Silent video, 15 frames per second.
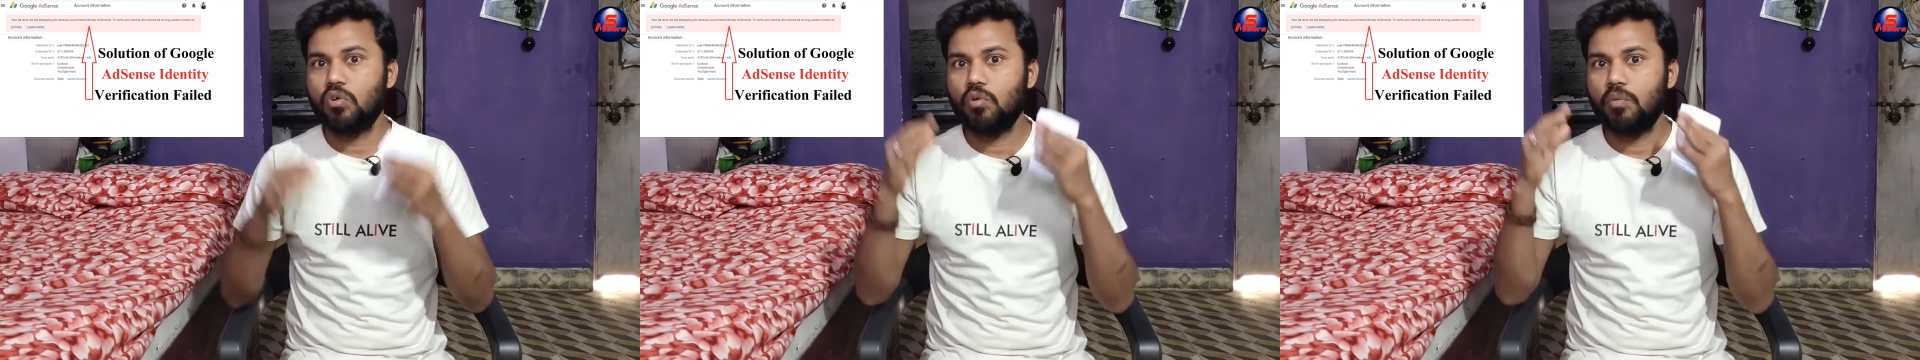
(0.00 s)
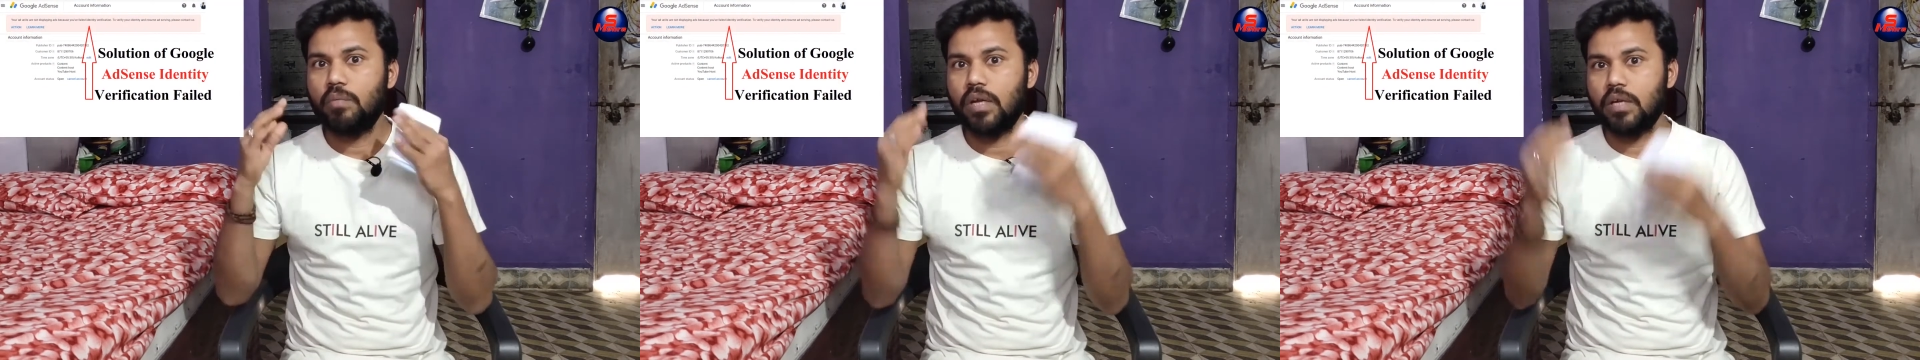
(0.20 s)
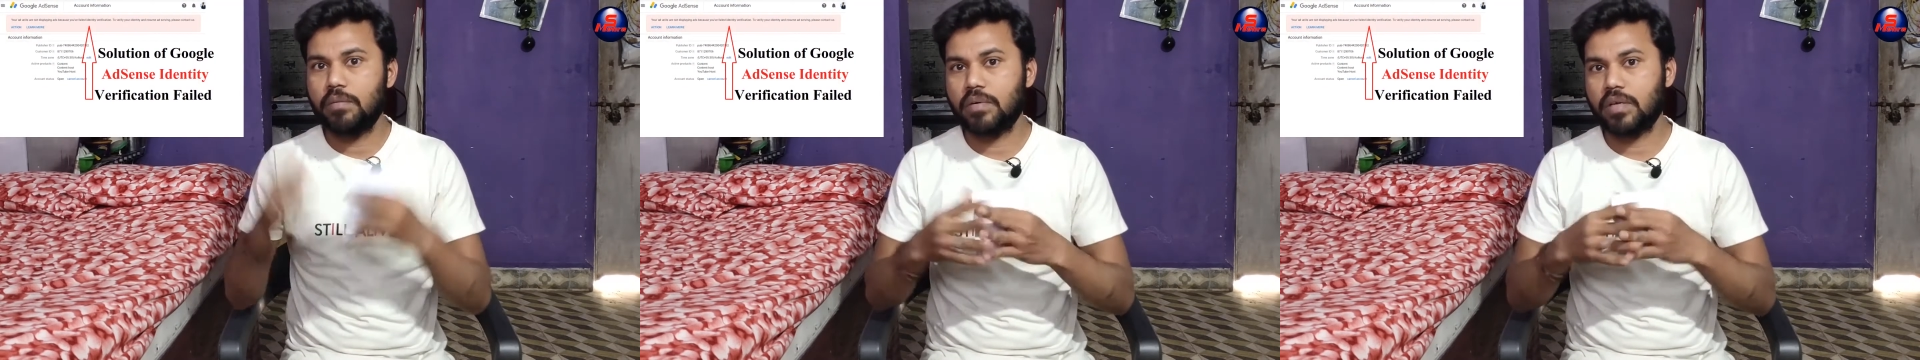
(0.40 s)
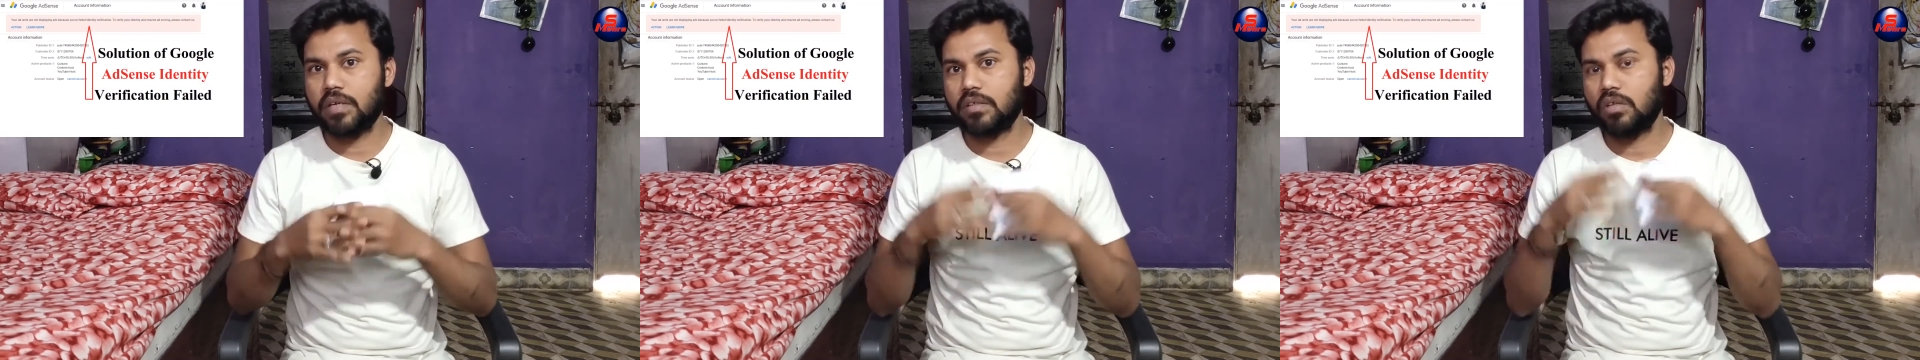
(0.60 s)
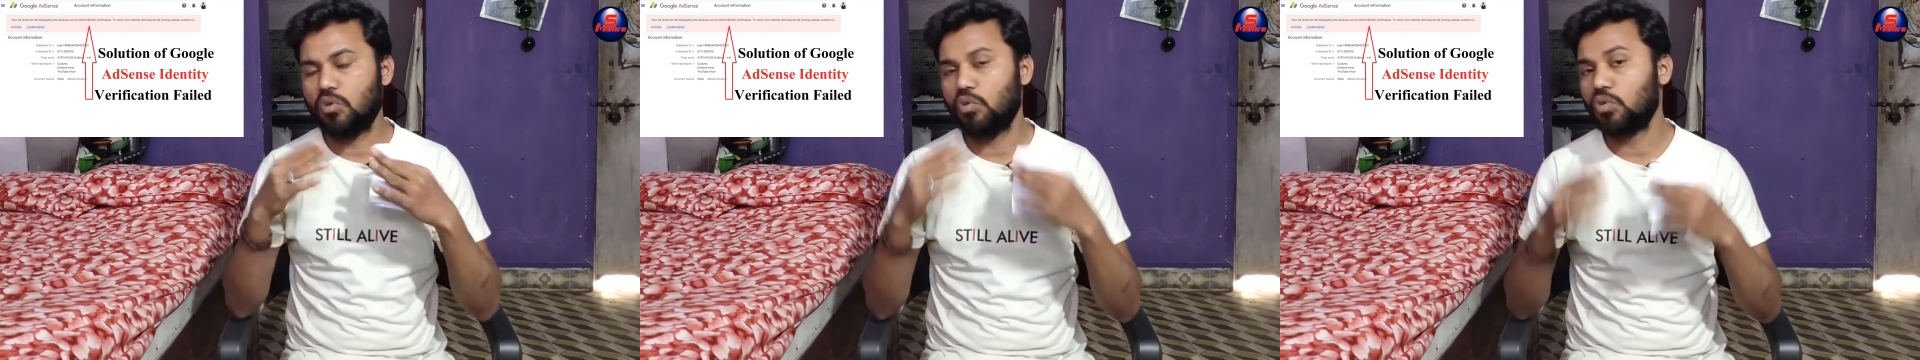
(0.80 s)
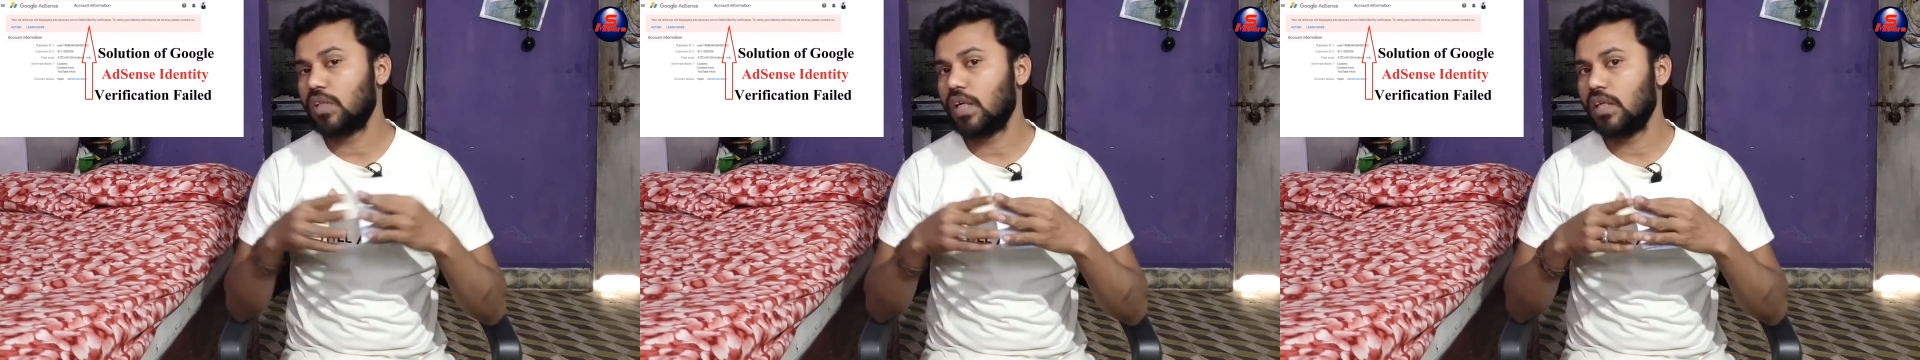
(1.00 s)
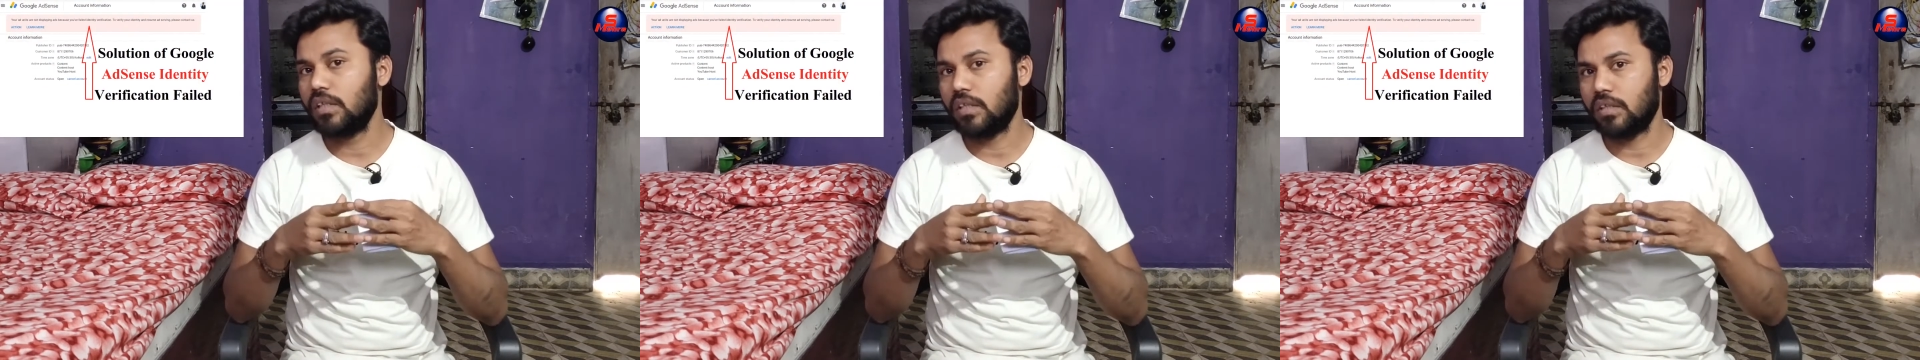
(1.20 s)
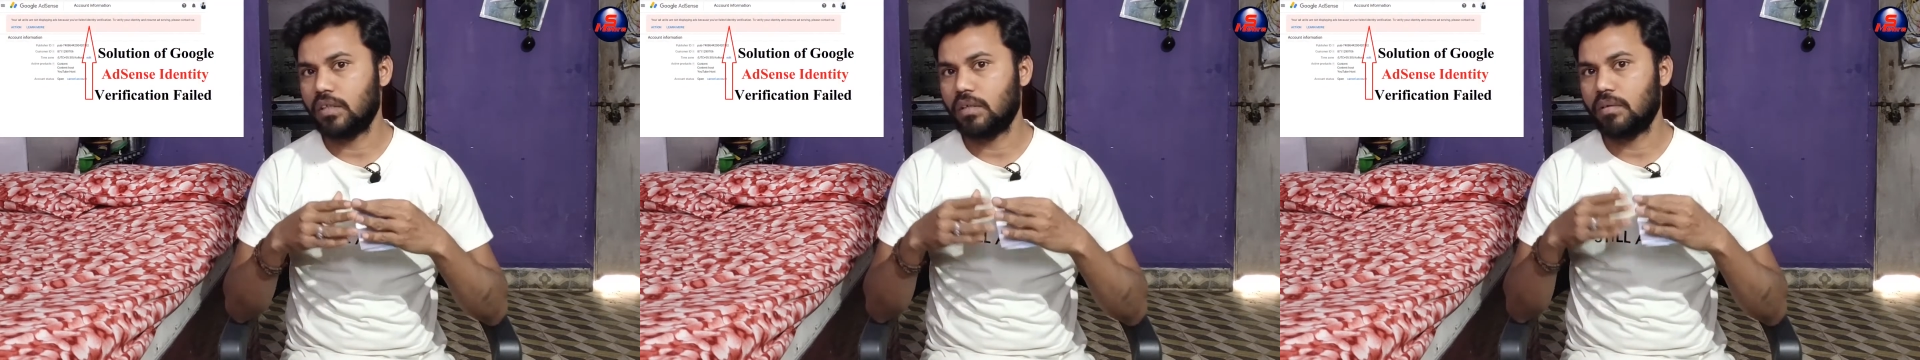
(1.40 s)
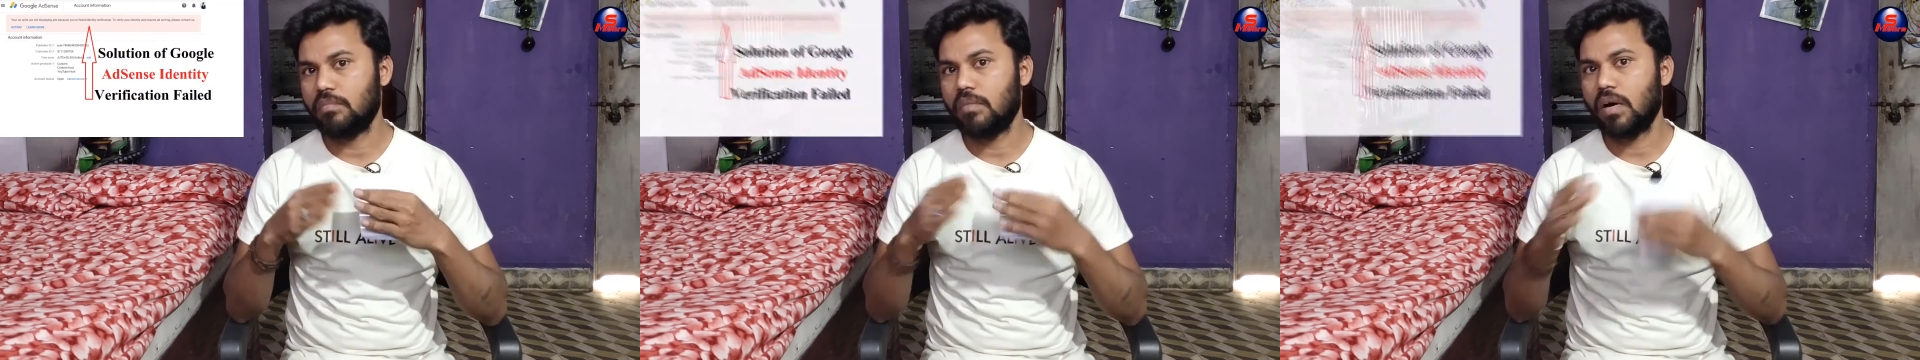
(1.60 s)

वो वेरिफिकेशन होता ही नहीं है